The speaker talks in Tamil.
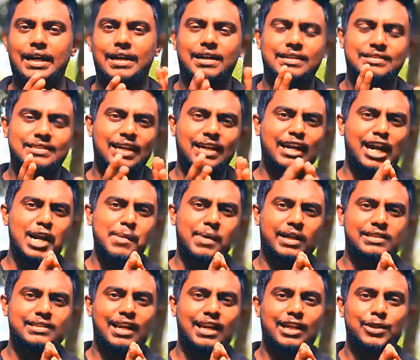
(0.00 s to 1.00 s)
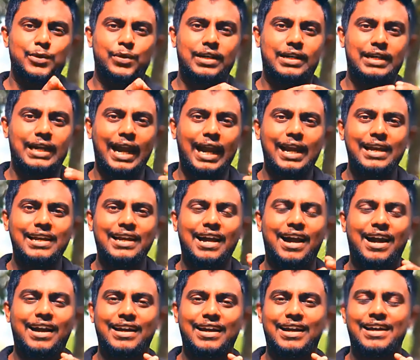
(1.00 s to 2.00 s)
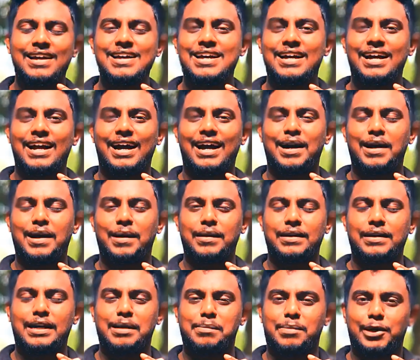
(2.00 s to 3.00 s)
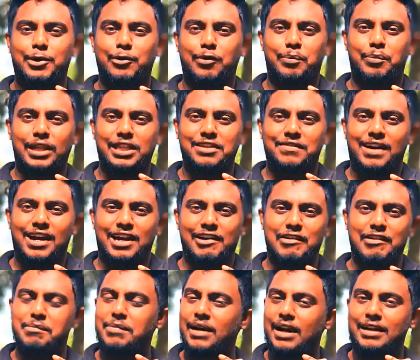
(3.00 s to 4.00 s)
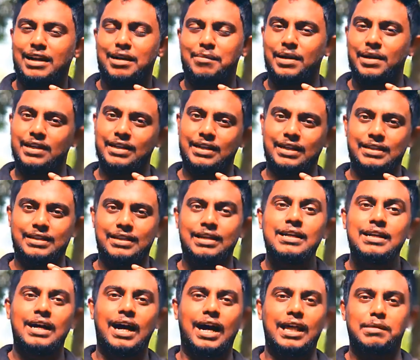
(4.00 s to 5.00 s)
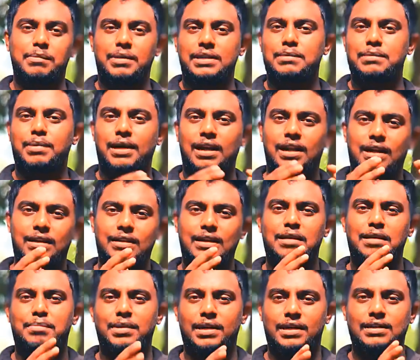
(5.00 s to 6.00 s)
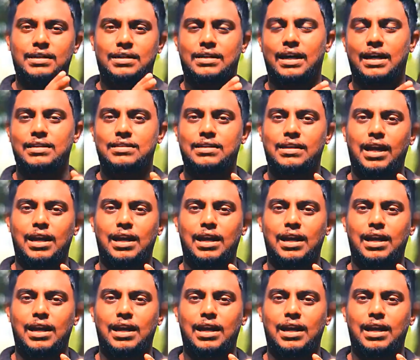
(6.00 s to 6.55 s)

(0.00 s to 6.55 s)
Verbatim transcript: ரசிகர்கள் மத்தியில் அது ஒரு கேலியாக இடப்பட்ட ஒரு பதிவாகவே பார்க்கப்படுகிறது அது பற்றி பல தரப்பட்ட கருத்துக்கள்